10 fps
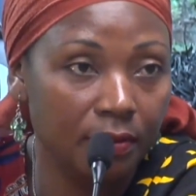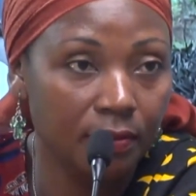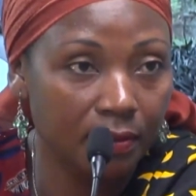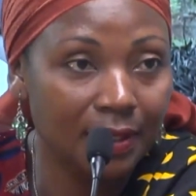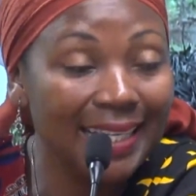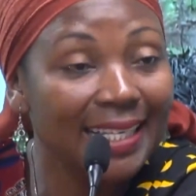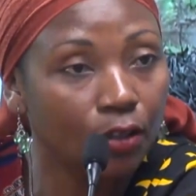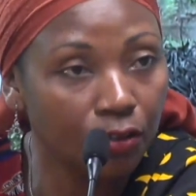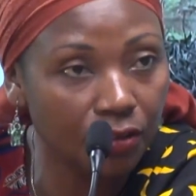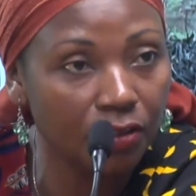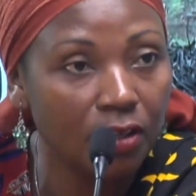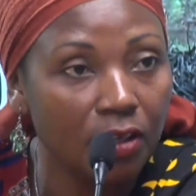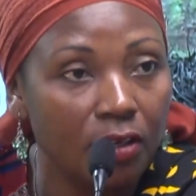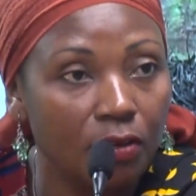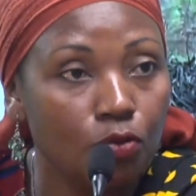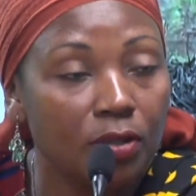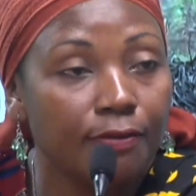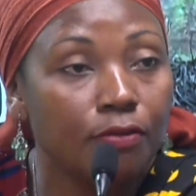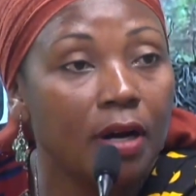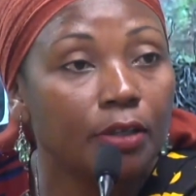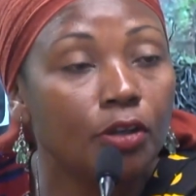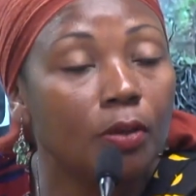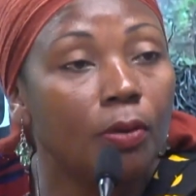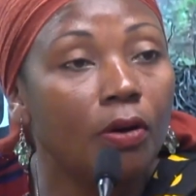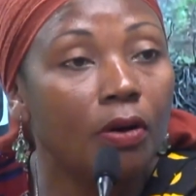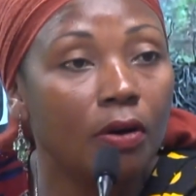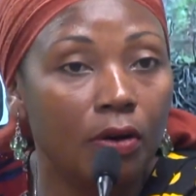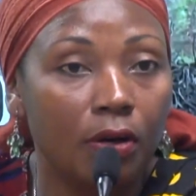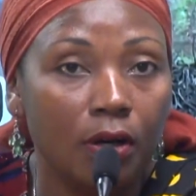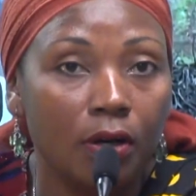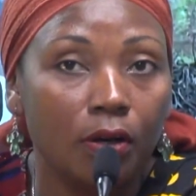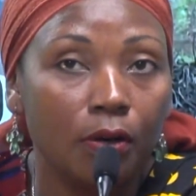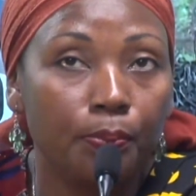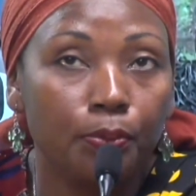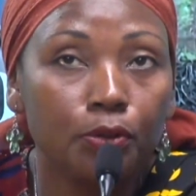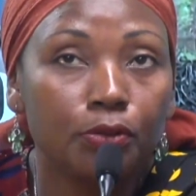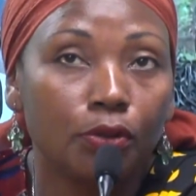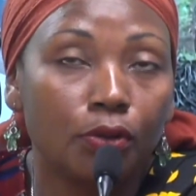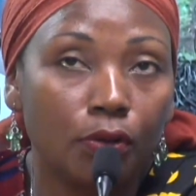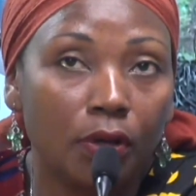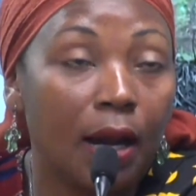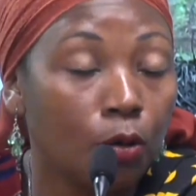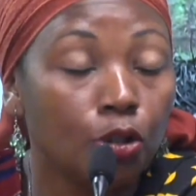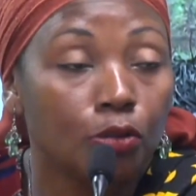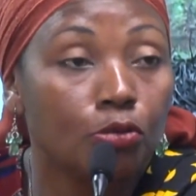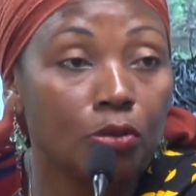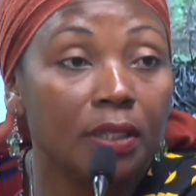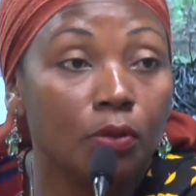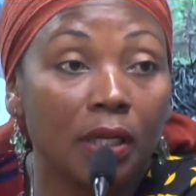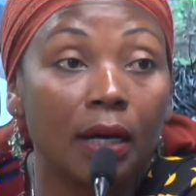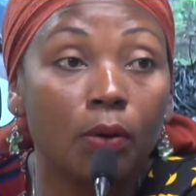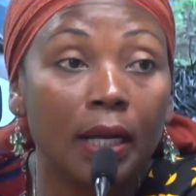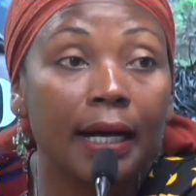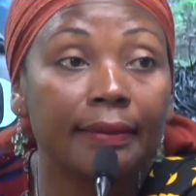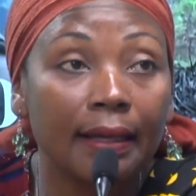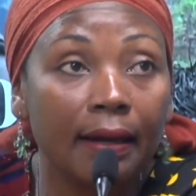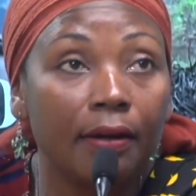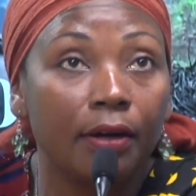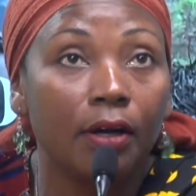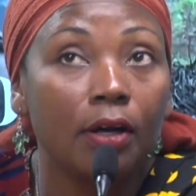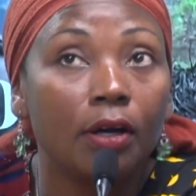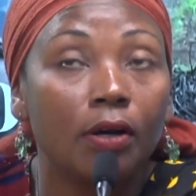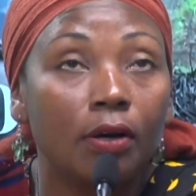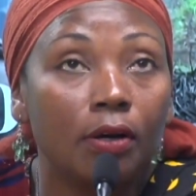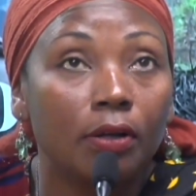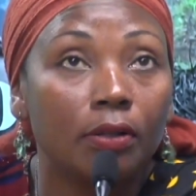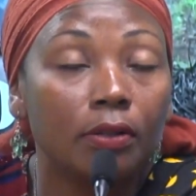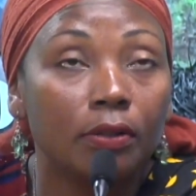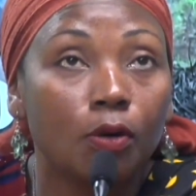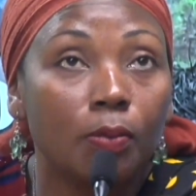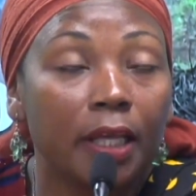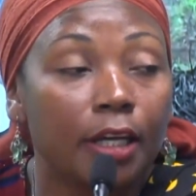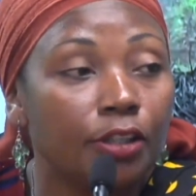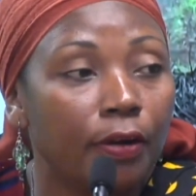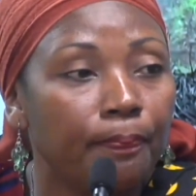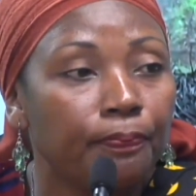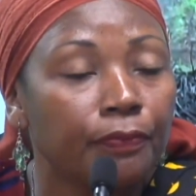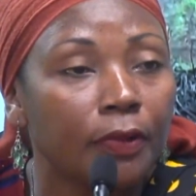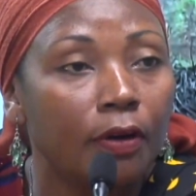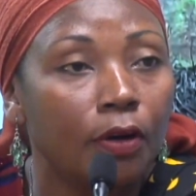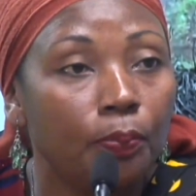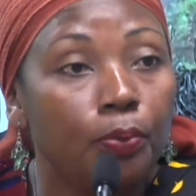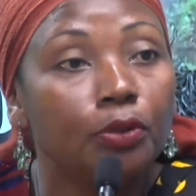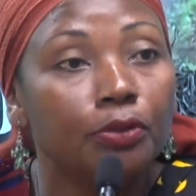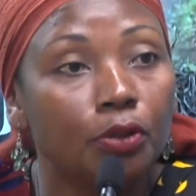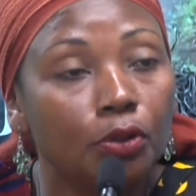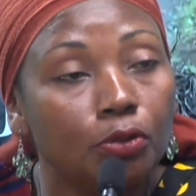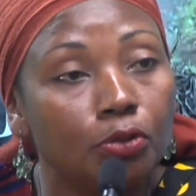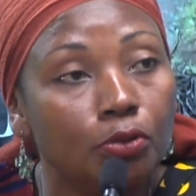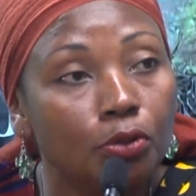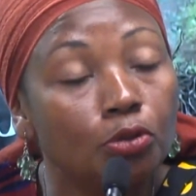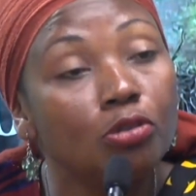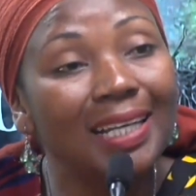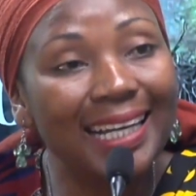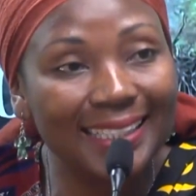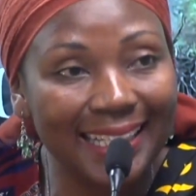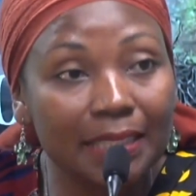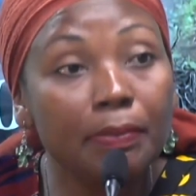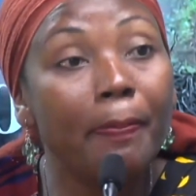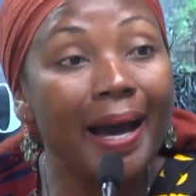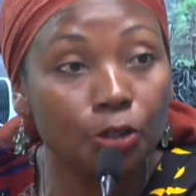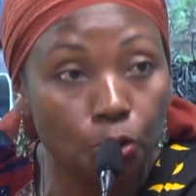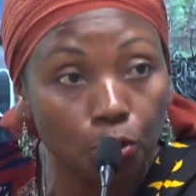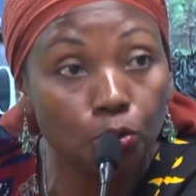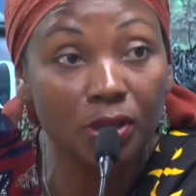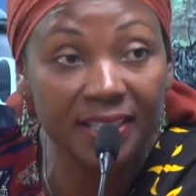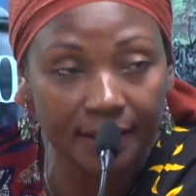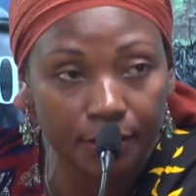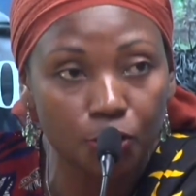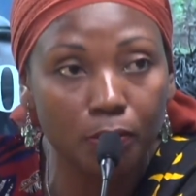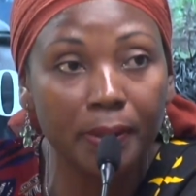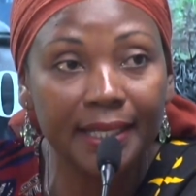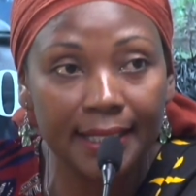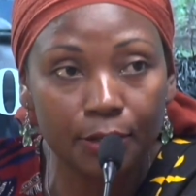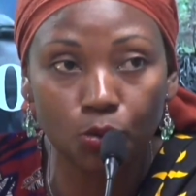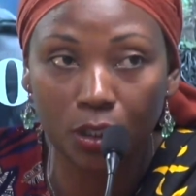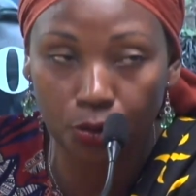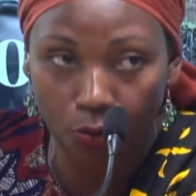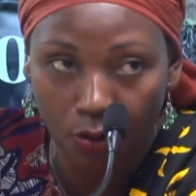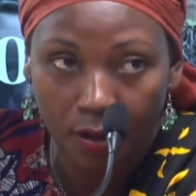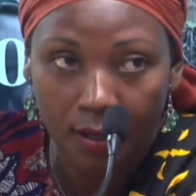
des naissances, mm. nous avons actuellement plus, là aujourd'hui, on a, atteint, comment dirais-je, plus d'une classe et demie par jour de naissances, de bébés qui naissent tous les jours.